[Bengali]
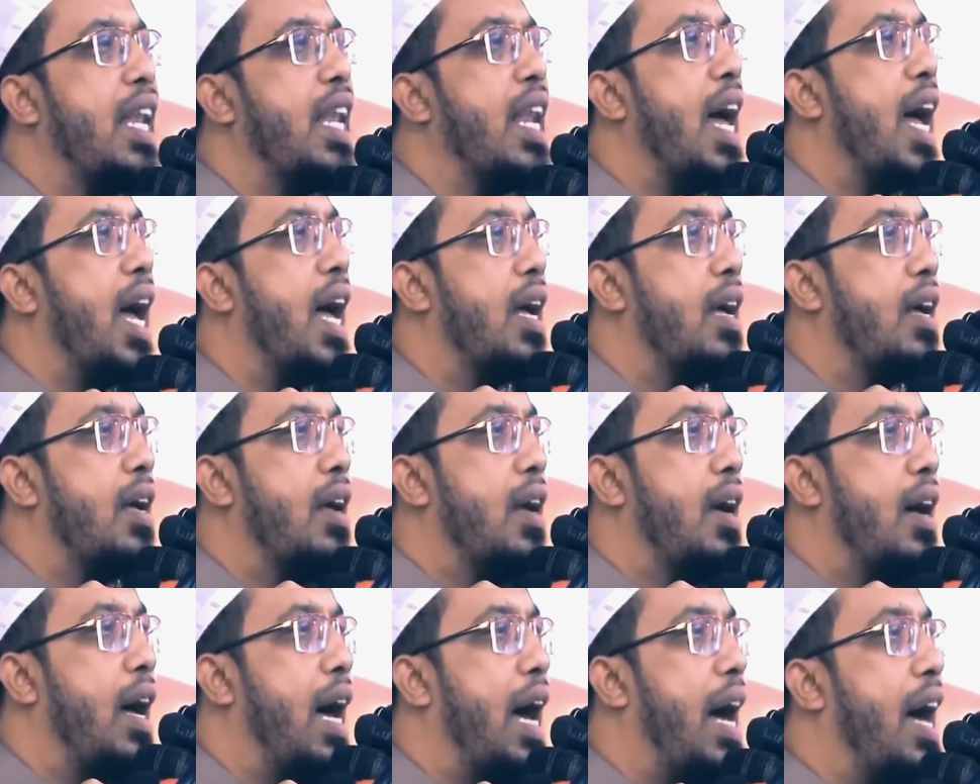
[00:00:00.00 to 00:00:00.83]
যায় না
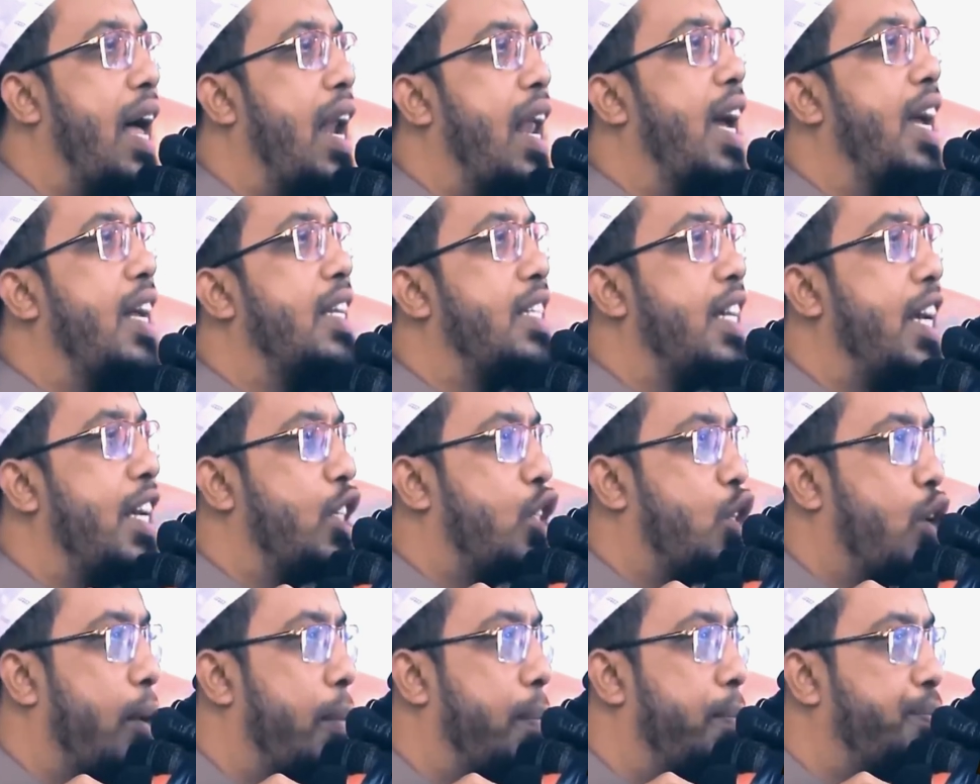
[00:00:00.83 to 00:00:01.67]
হারায়
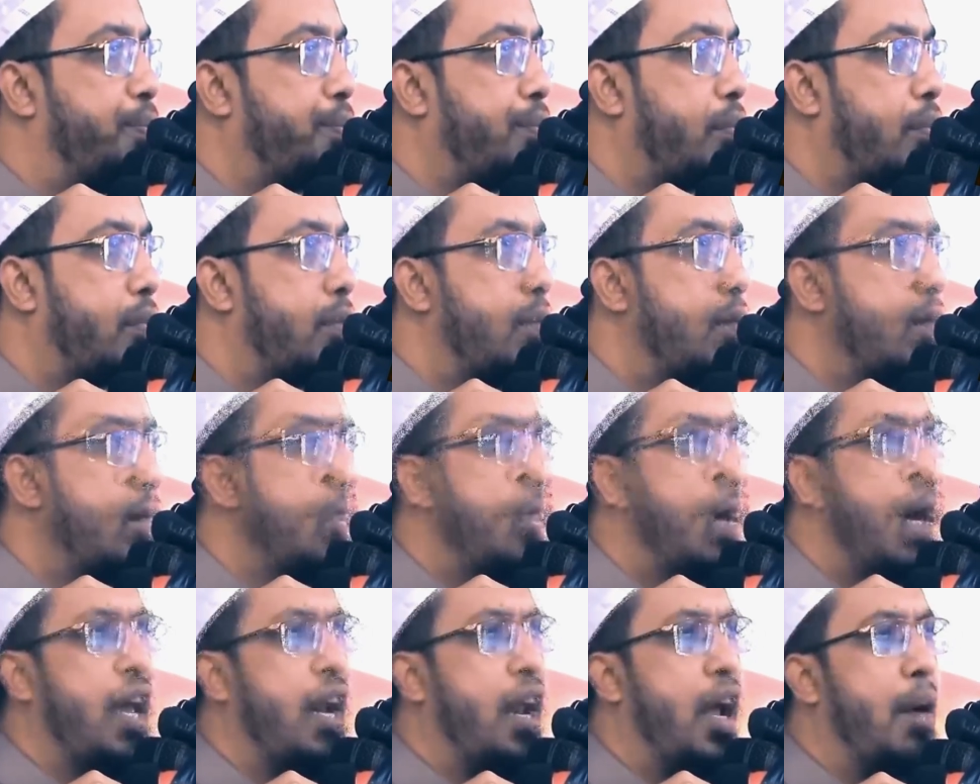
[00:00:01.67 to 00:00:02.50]
যায় সব
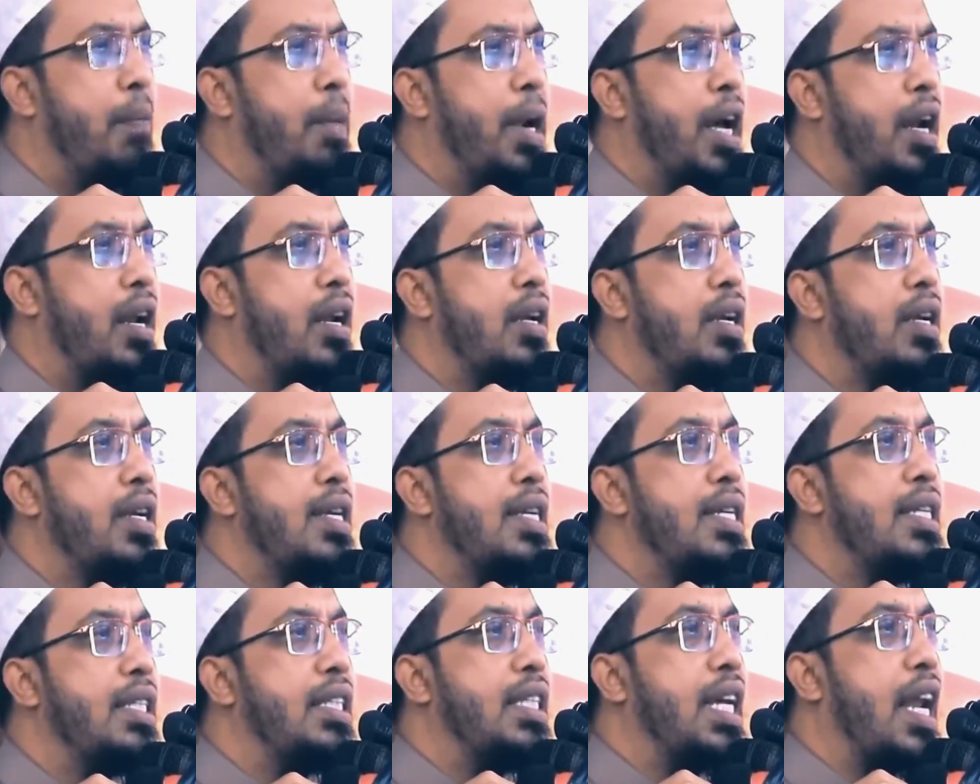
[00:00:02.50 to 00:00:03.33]
ভাইরা আমার
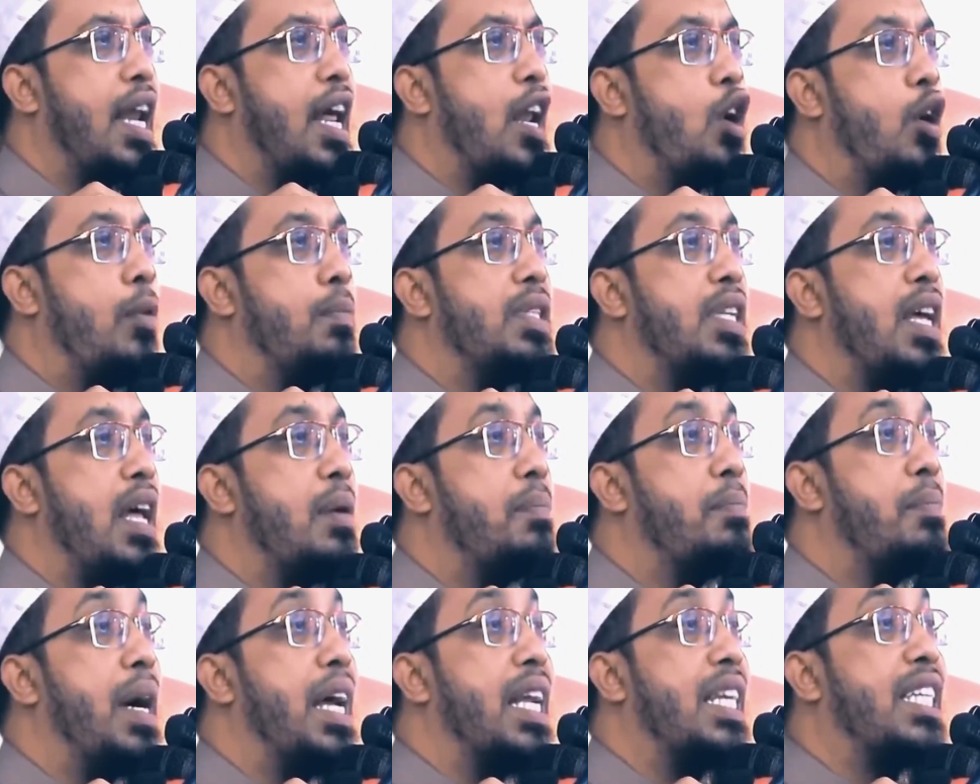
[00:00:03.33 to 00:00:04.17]
যারা
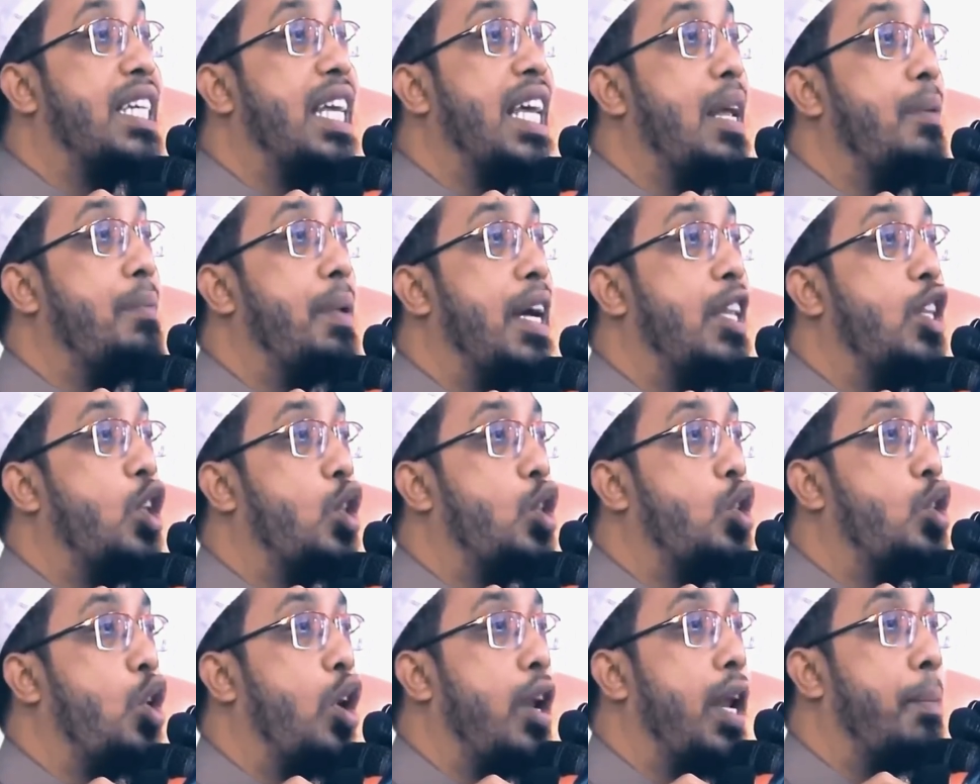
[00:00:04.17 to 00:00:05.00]
রমজান মাসের
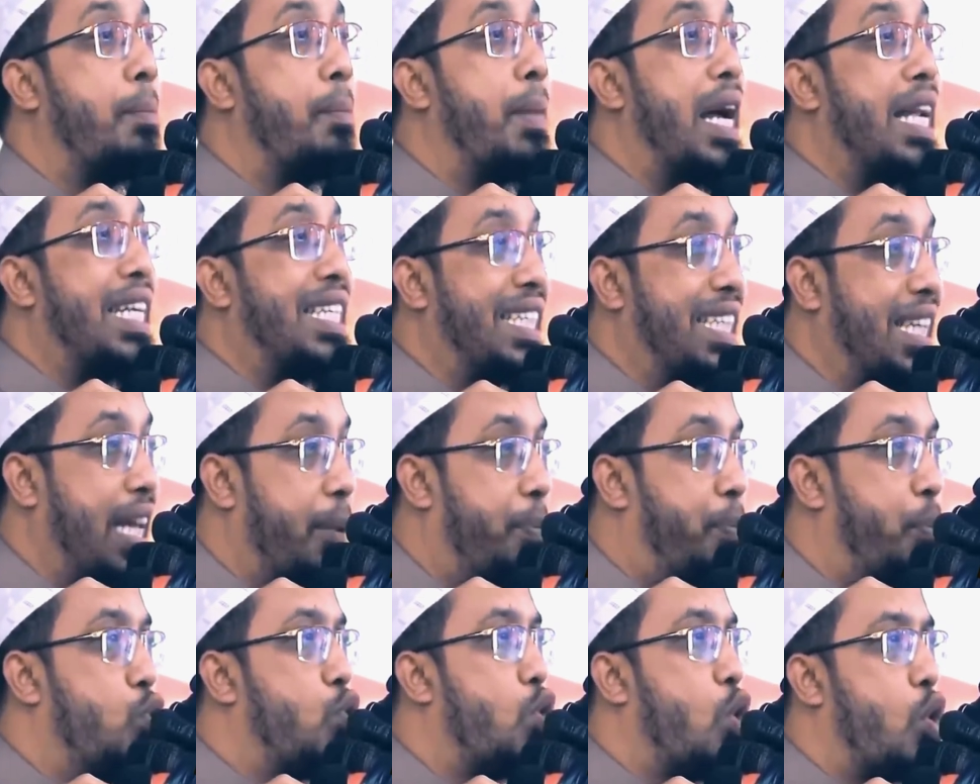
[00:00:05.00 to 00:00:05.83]
ইবাদত করে
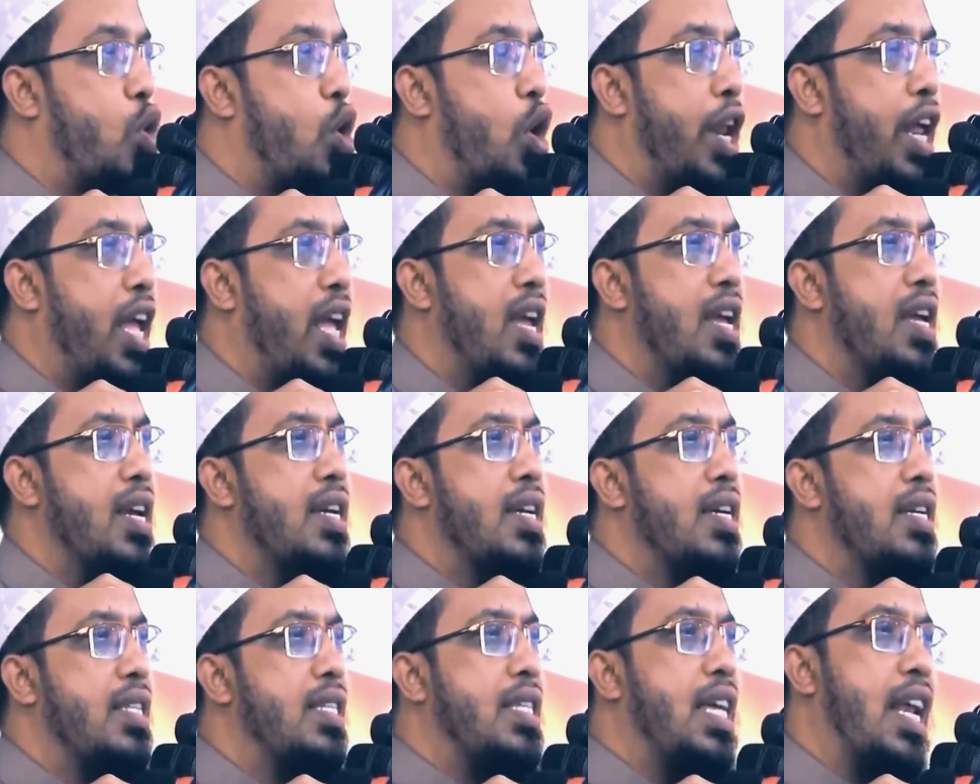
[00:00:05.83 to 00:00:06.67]
মাসকে পুজো করে
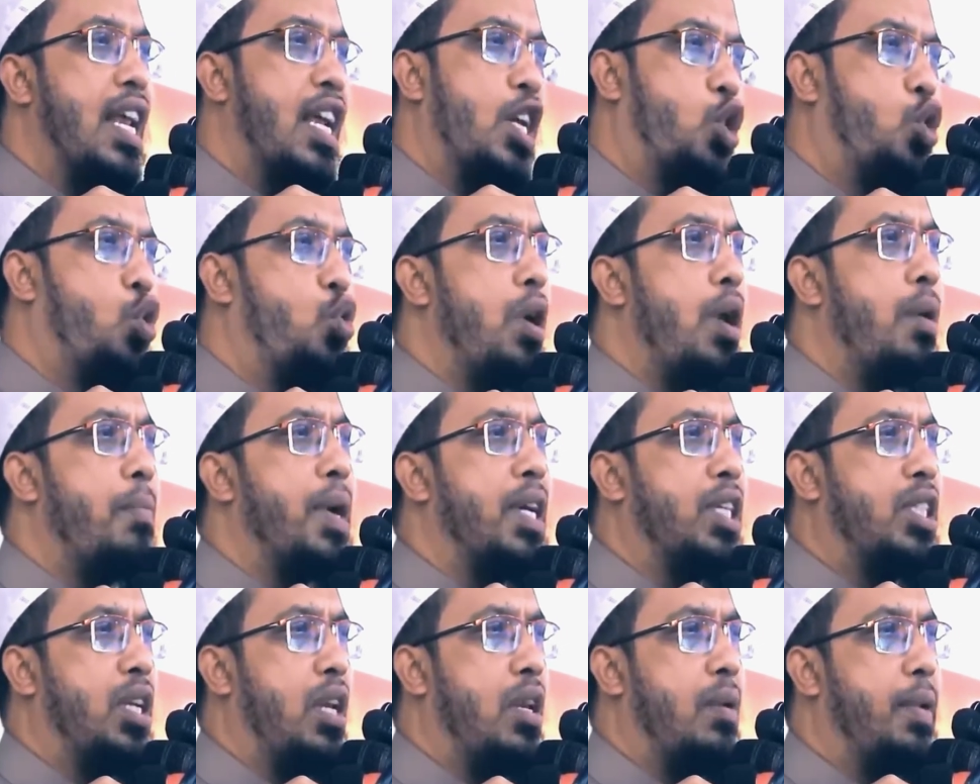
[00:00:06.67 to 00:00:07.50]
তারা শুধু
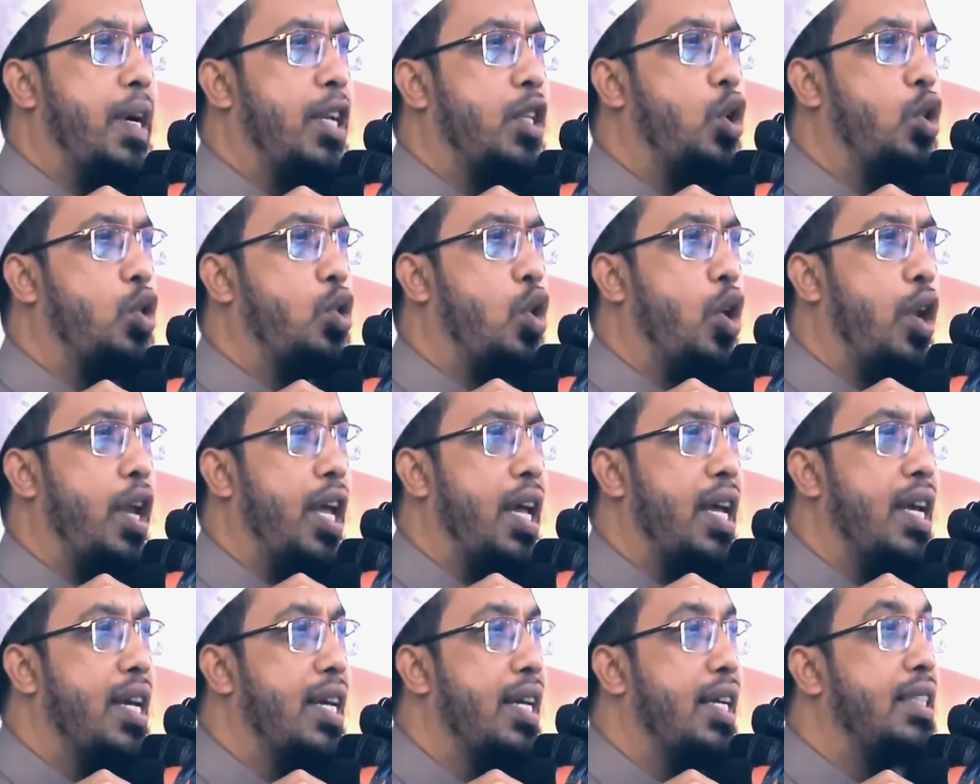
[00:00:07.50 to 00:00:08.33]
এই মাসের ইবাদত
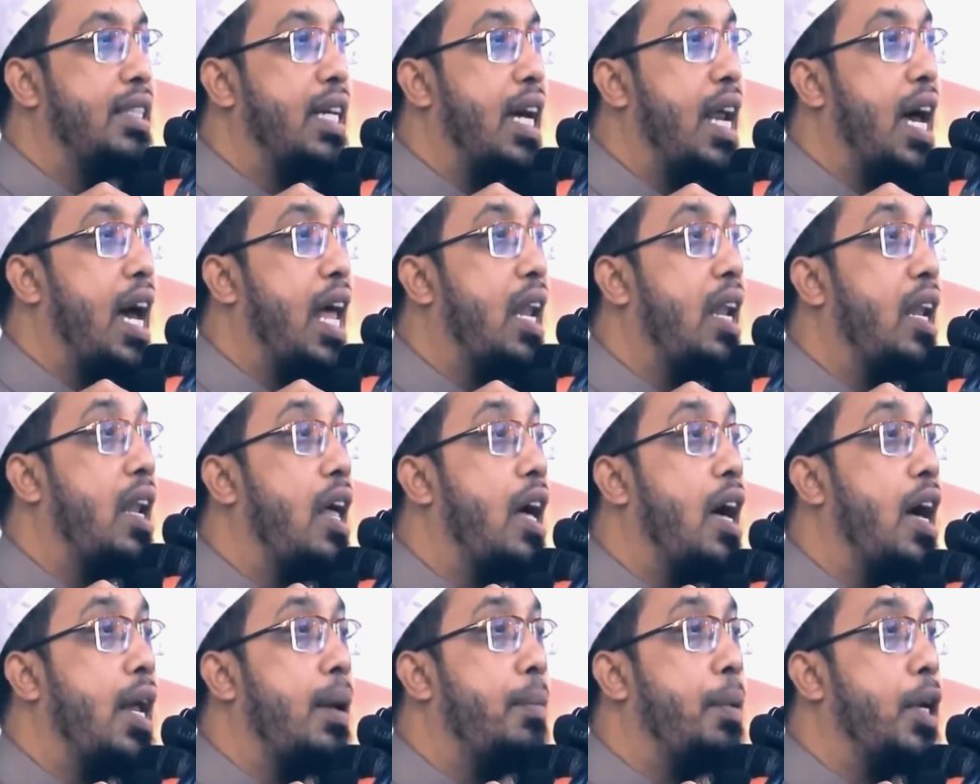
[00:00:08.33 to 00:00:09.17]
করে যারা
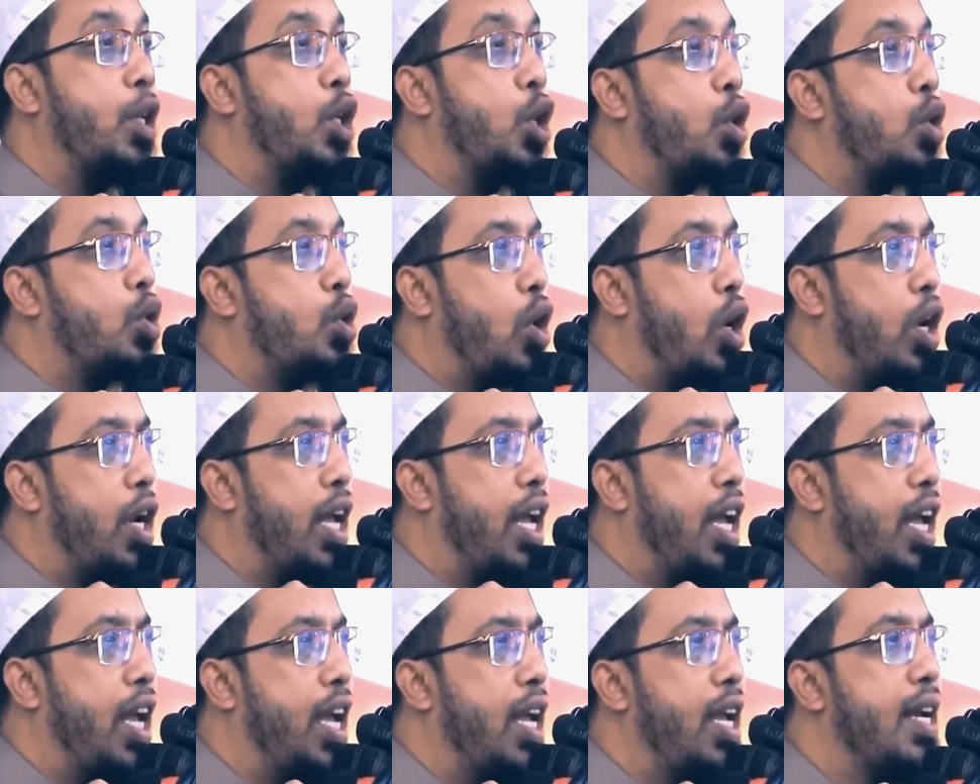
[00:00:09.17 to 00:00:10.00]
আল্লাহর ইবাদত
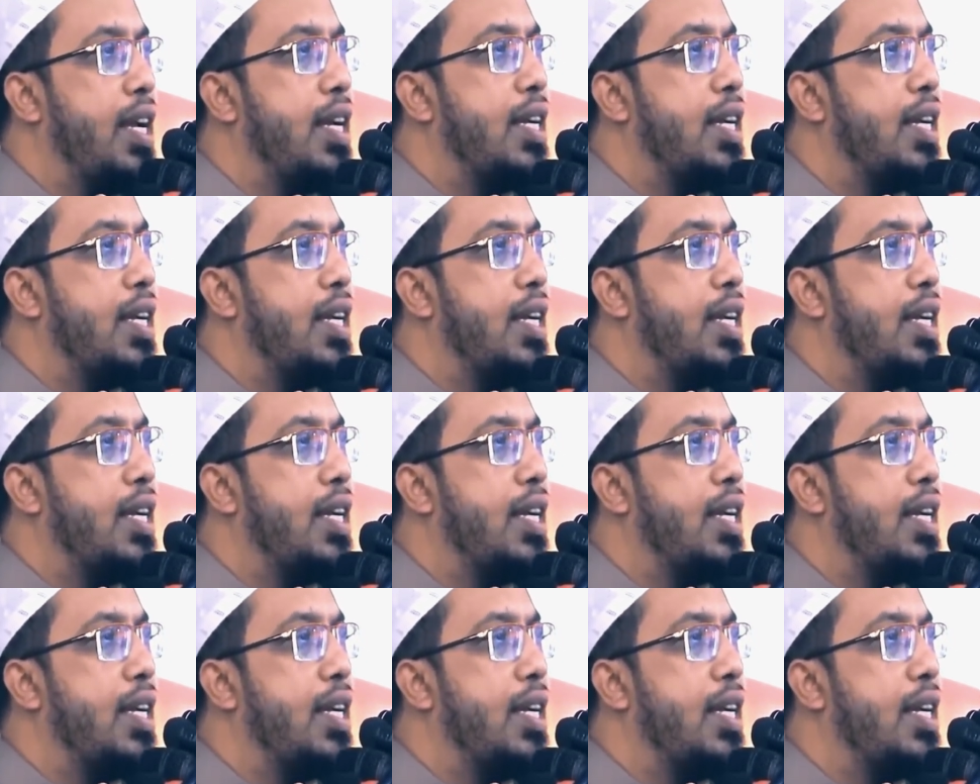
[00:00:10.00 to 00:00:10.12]
করে